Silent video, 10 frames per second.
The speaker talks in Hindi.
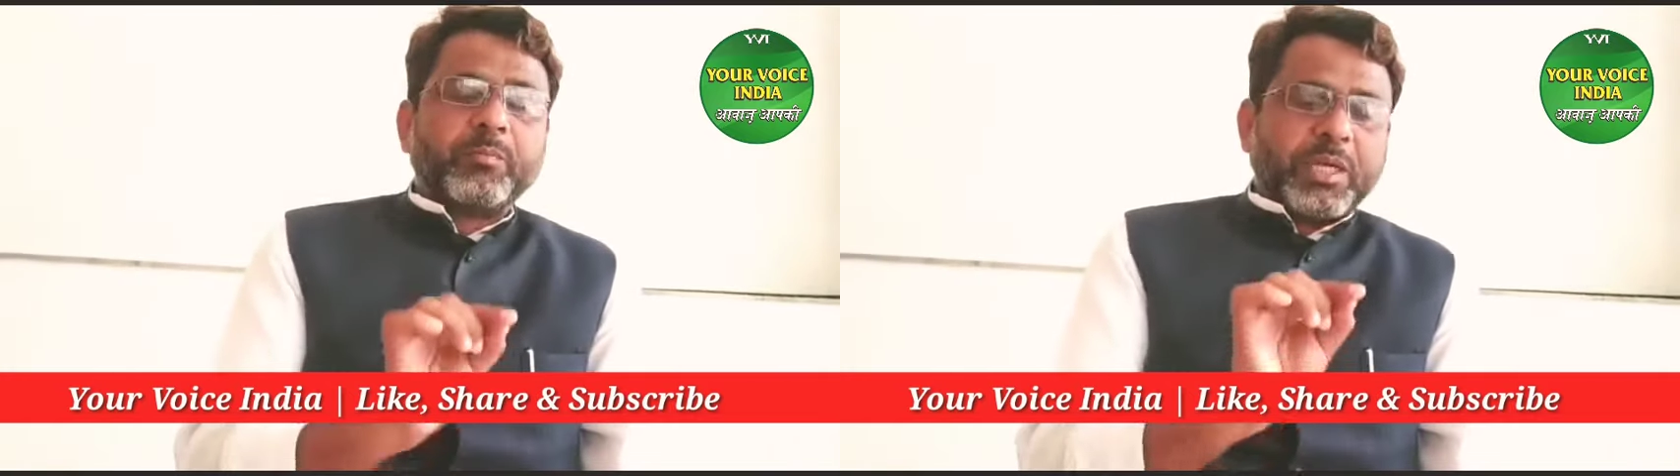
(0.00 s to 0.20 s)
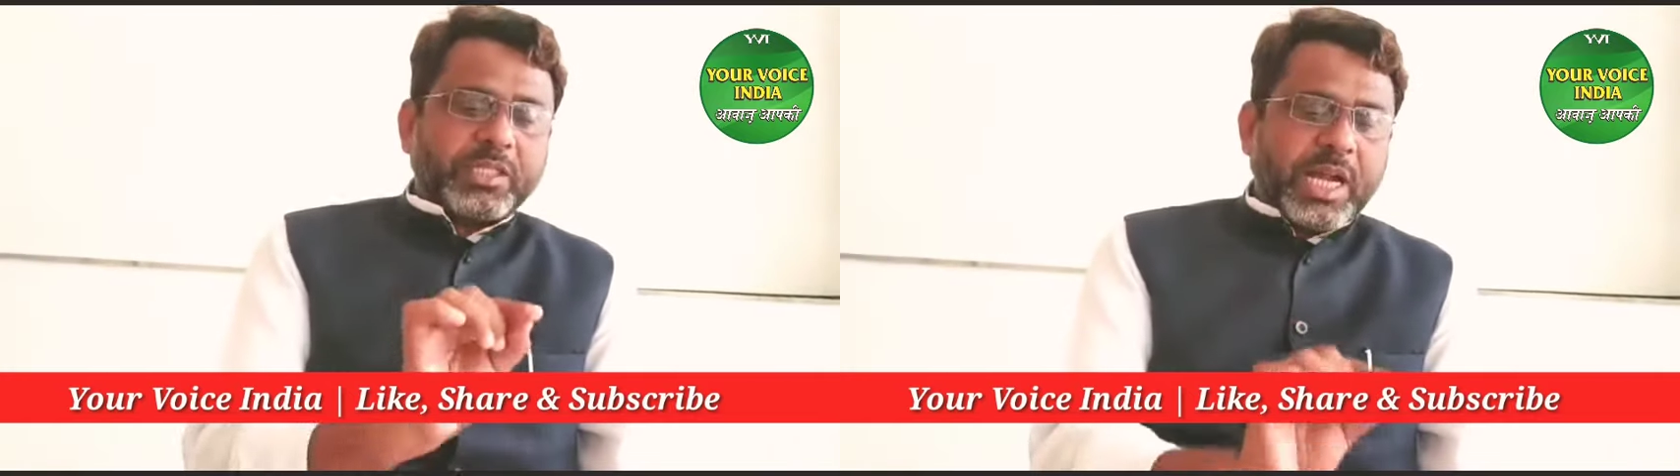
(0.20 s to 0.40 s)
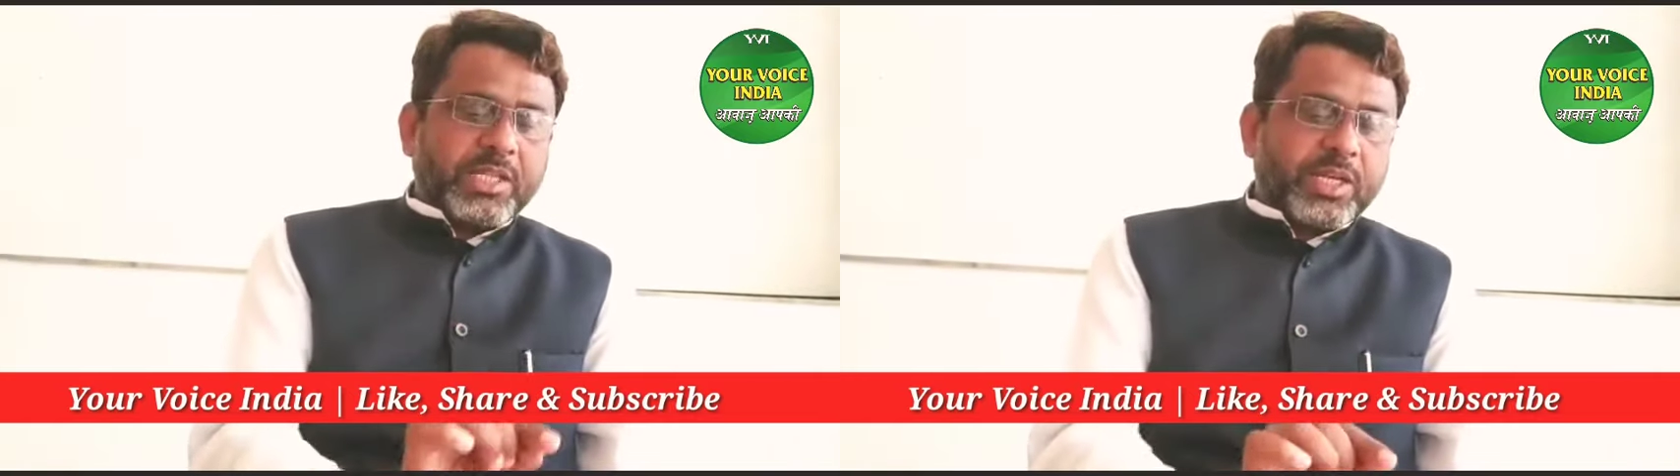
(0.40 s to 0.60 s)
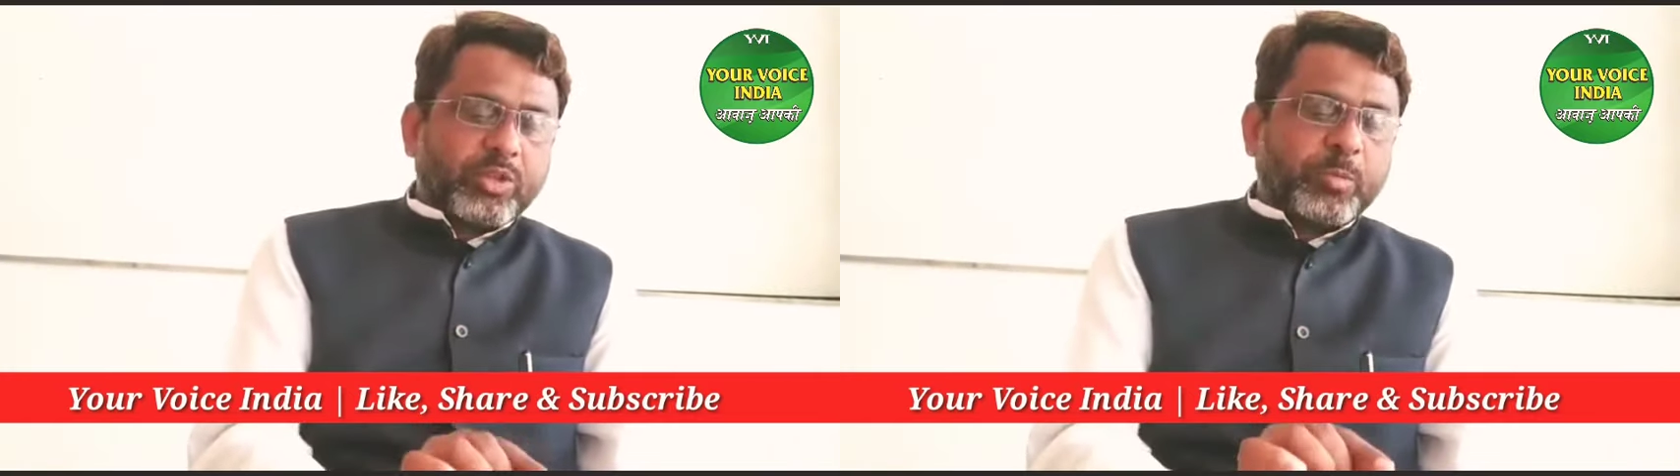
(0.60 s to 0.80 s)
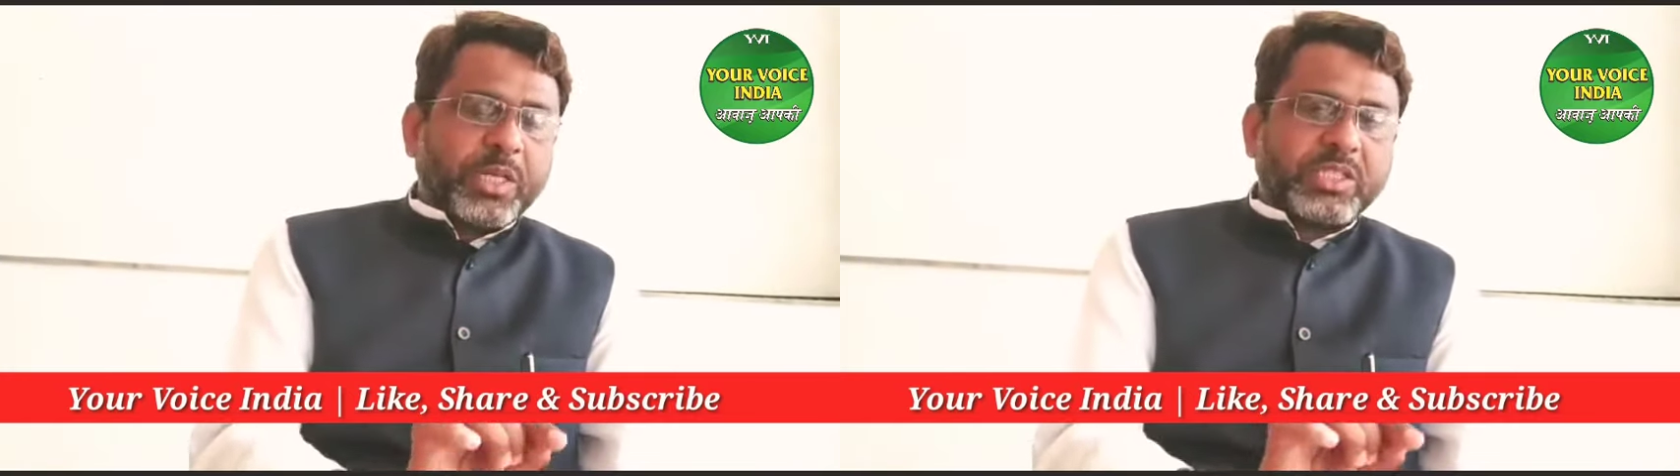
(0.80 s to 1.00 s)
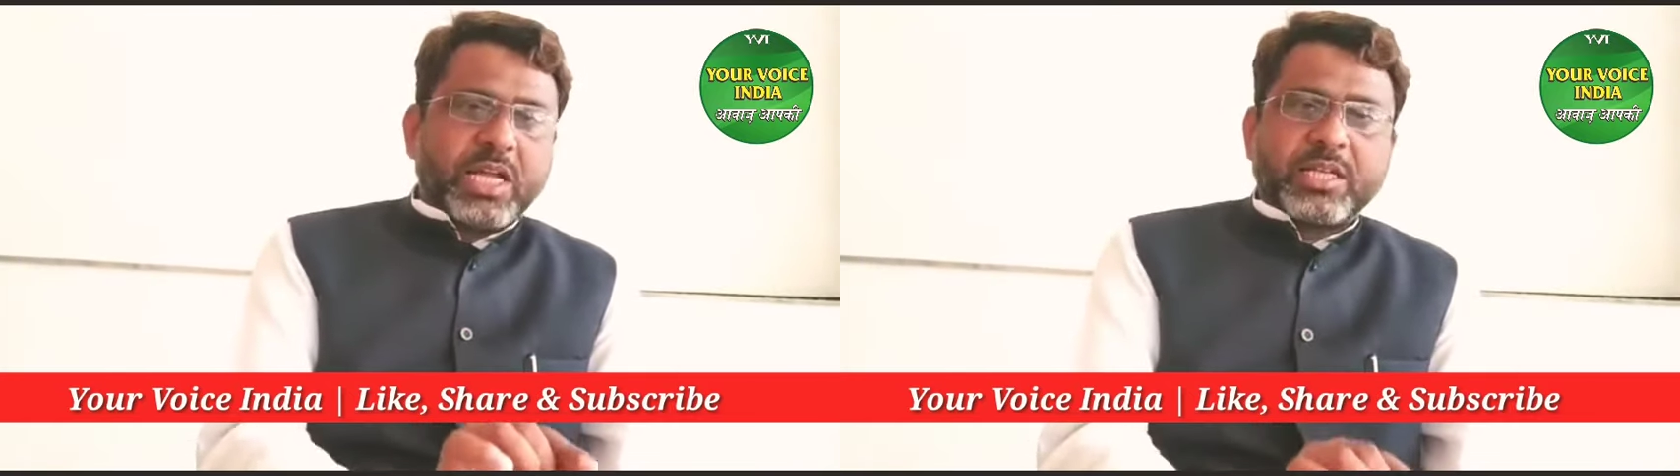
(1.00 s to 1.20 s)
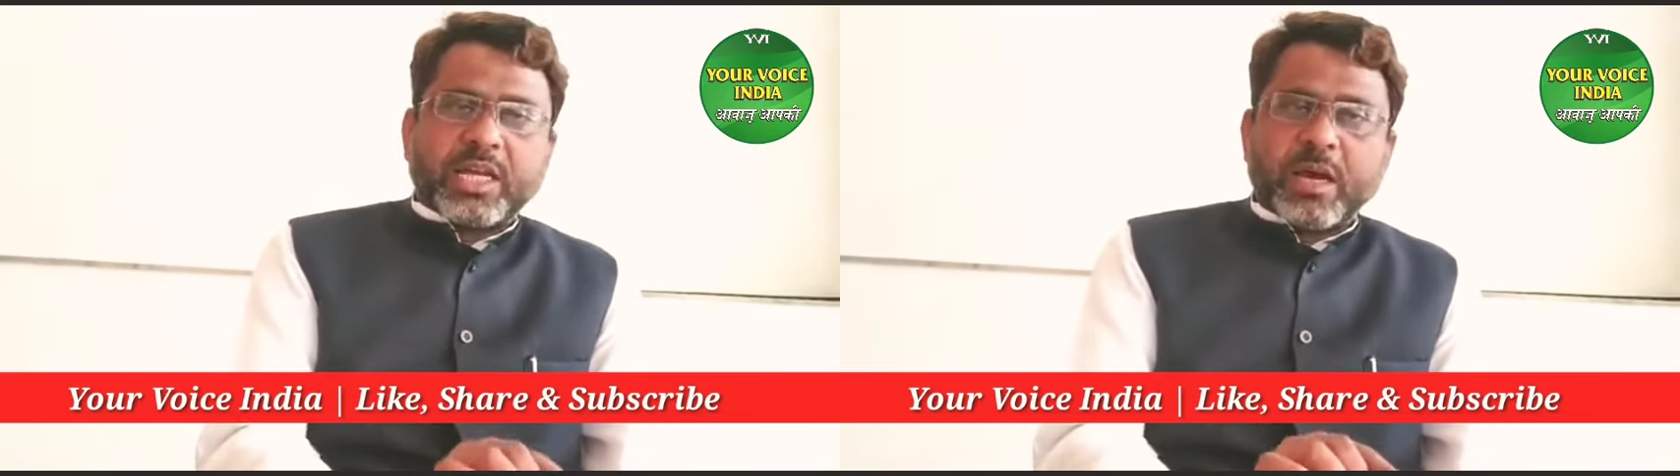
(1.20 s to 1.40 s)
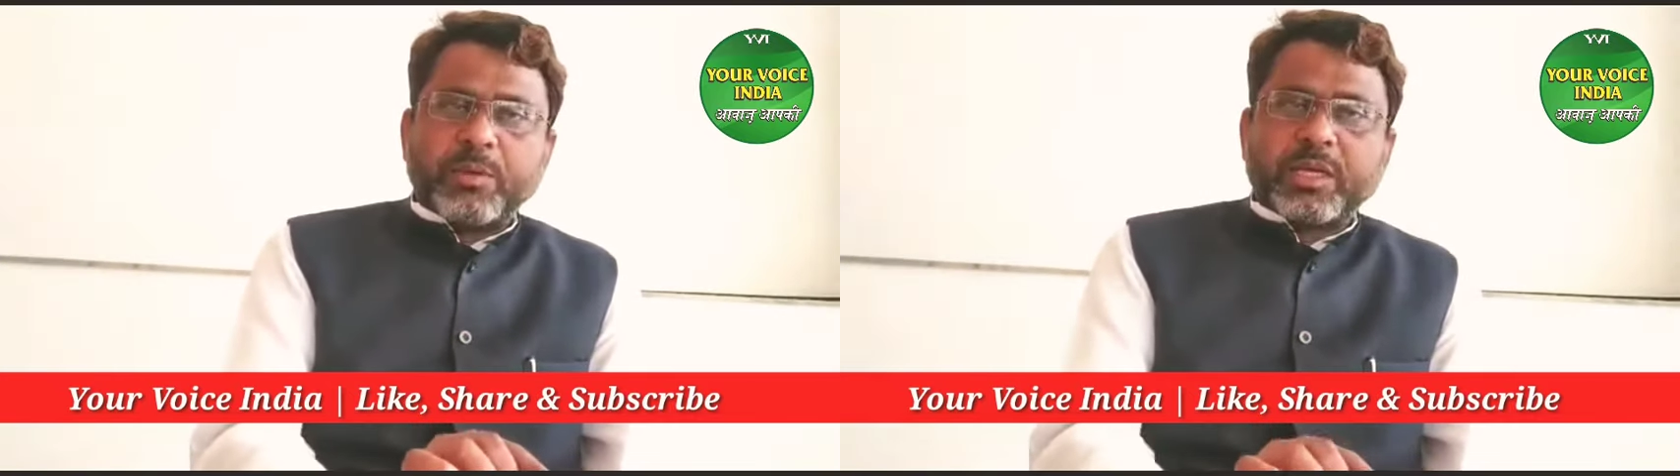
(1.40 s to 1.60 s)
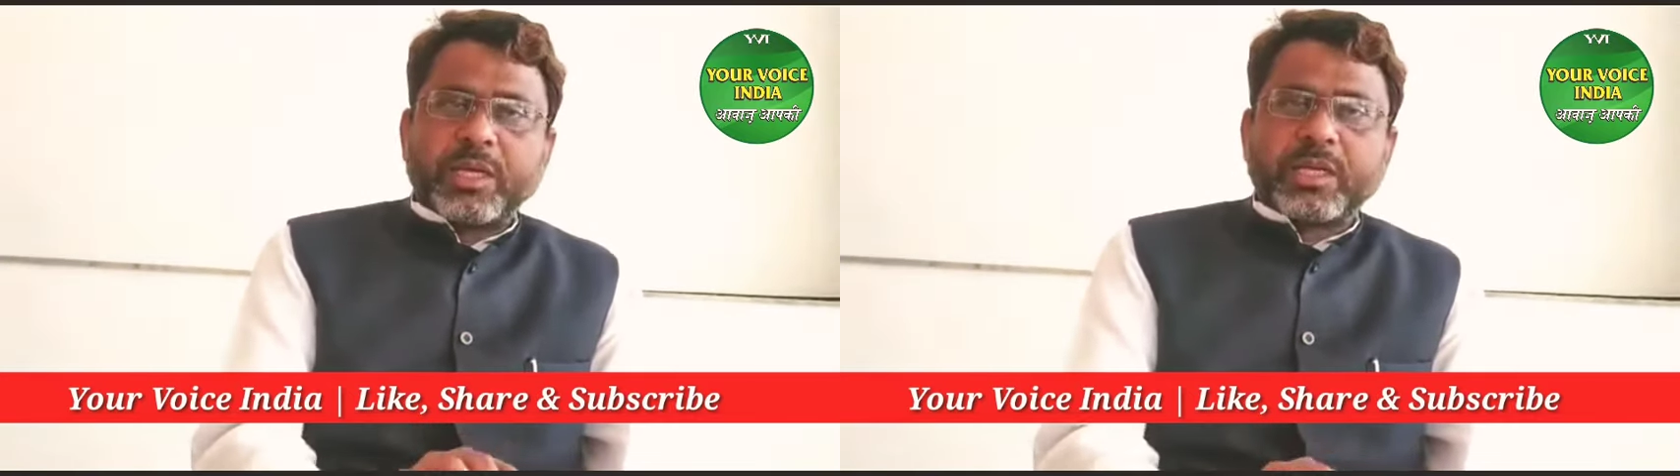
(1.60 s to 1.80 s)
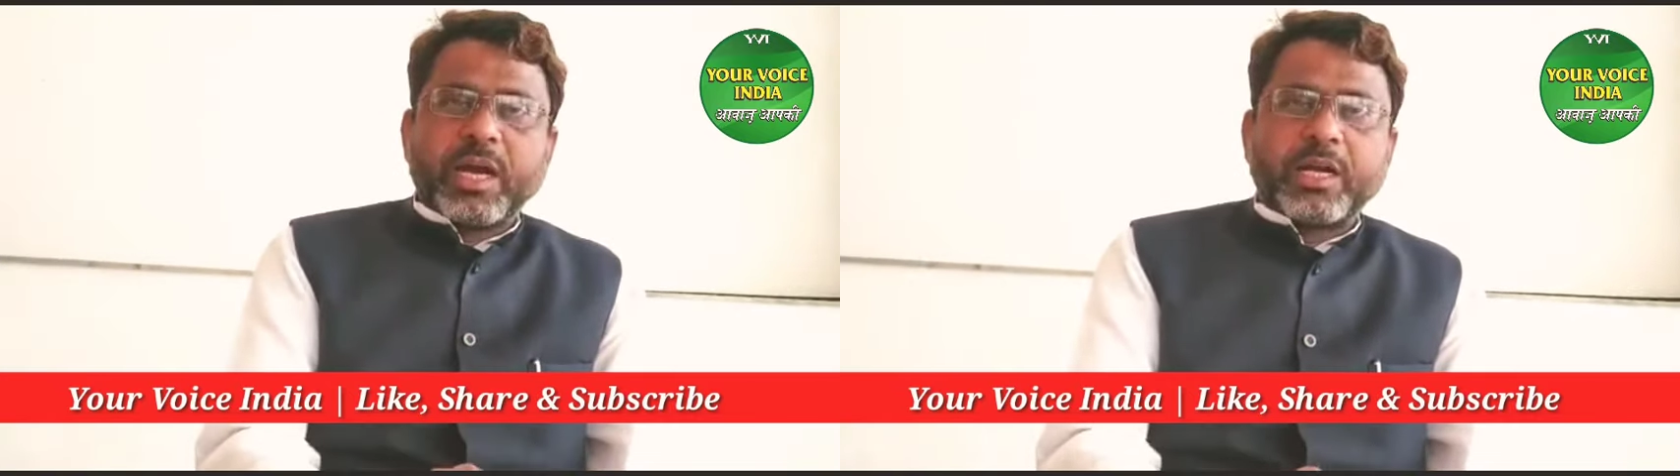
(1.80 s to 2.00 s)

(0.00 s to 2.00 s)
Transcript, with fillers: पंचायत दे रहे तो पंचायत का नाम लिख करके